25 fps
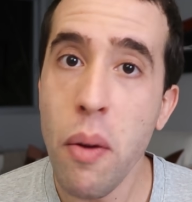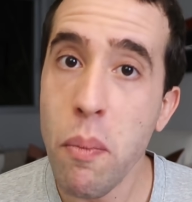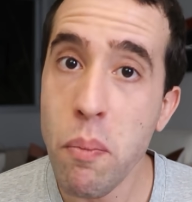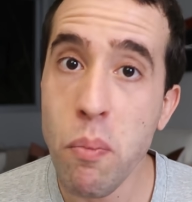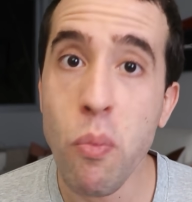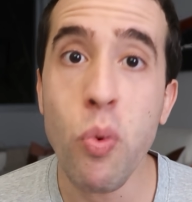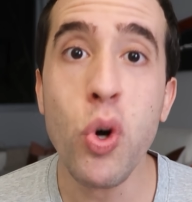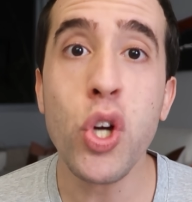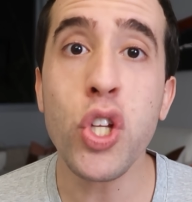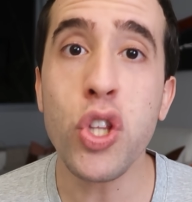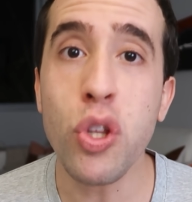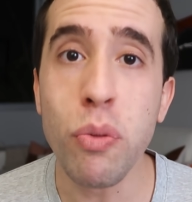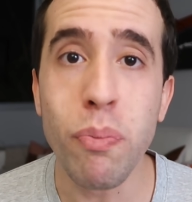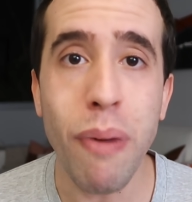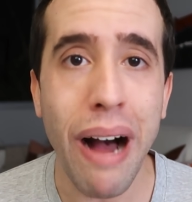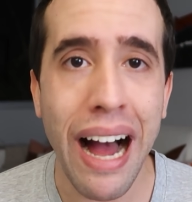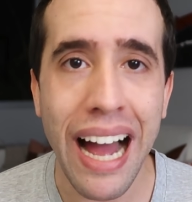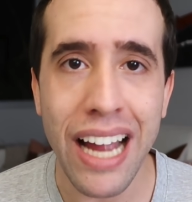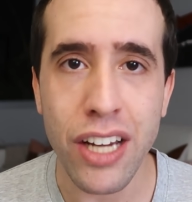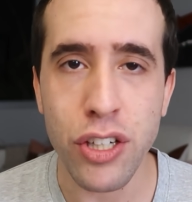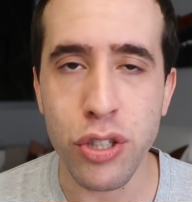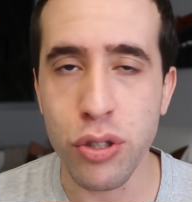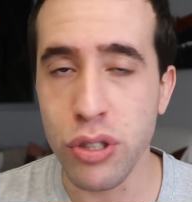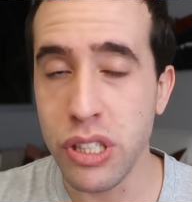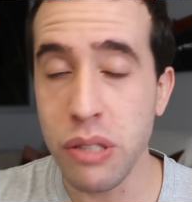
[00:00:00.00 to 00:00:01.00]
muito
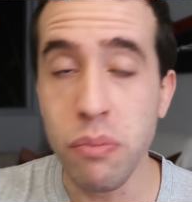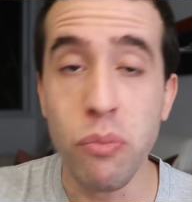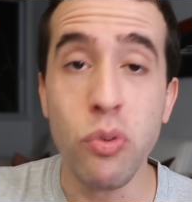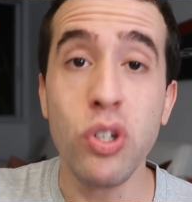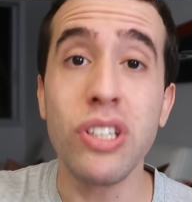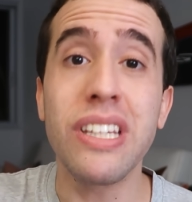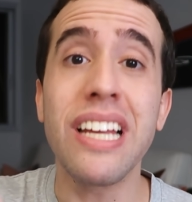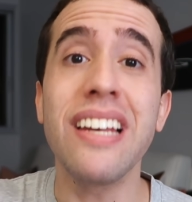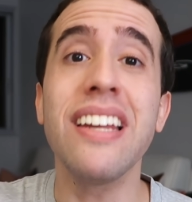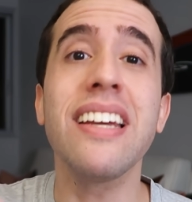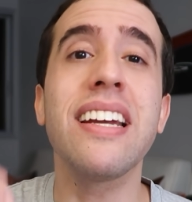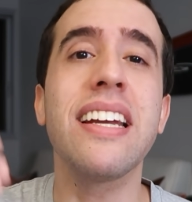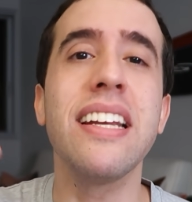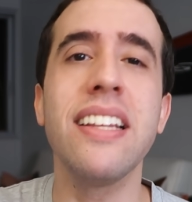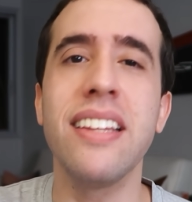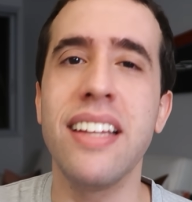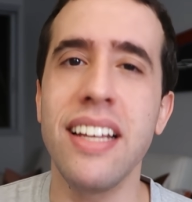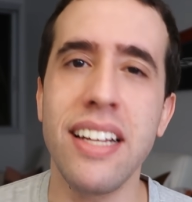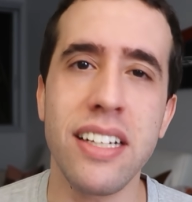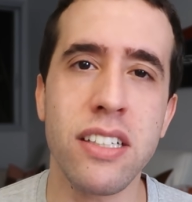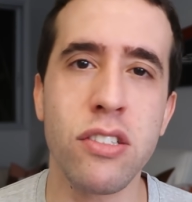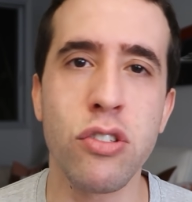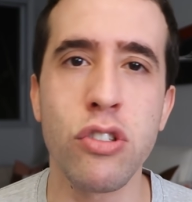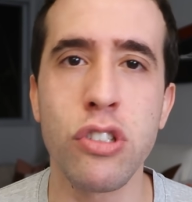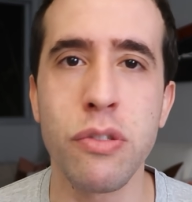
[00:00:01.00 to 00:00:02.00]
baixos e muita
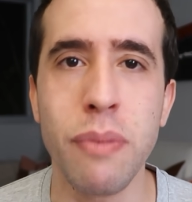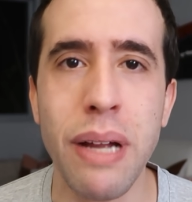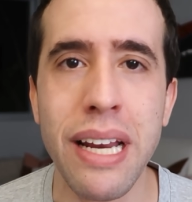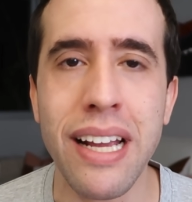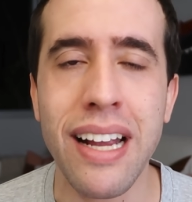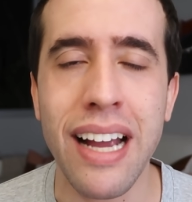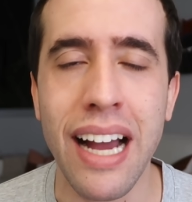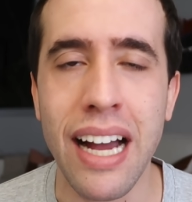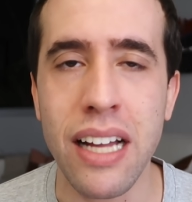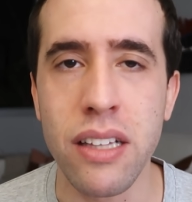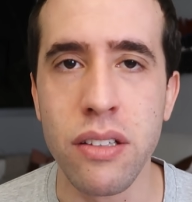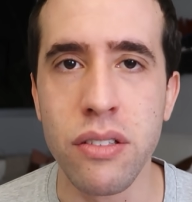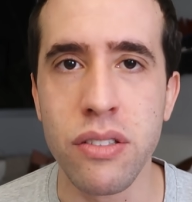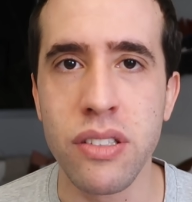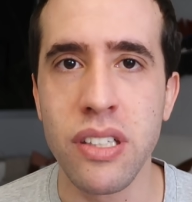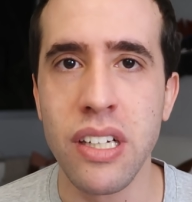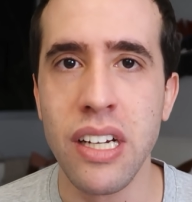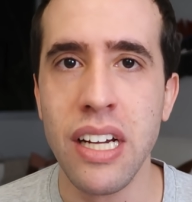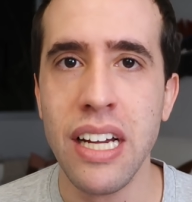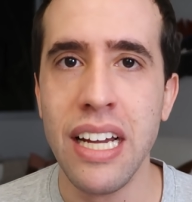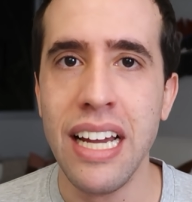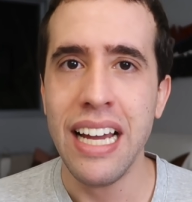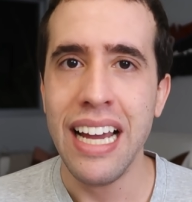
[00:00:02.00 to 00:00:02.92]
liquidez nos mercados.